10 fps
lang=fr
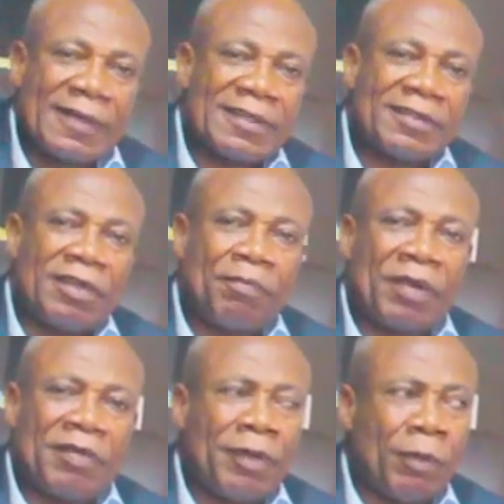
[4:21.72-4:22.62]
c'est une
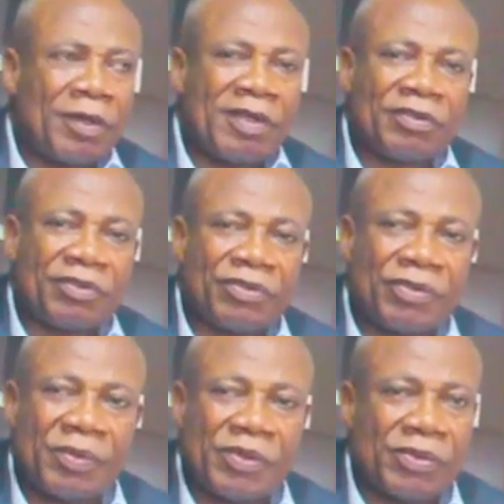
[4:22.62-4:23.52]
preuve éloquente que
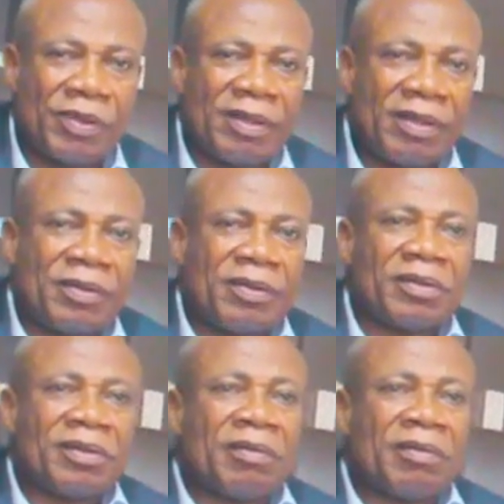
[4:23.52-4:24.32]
ce monsieur vous euh, euh,